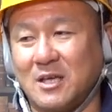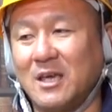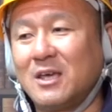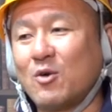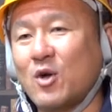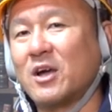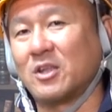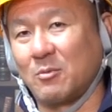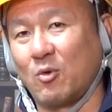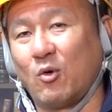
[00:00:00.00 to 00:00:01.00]
言って営業かけ
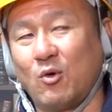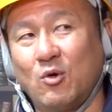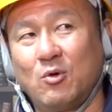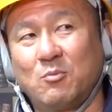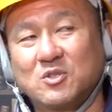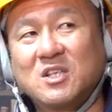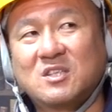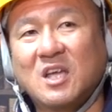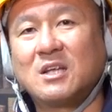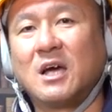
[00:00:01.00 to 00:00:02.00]
ても、もう絶
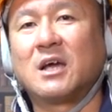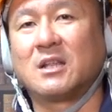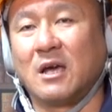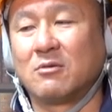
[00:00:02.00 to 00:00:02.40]
対に入れない。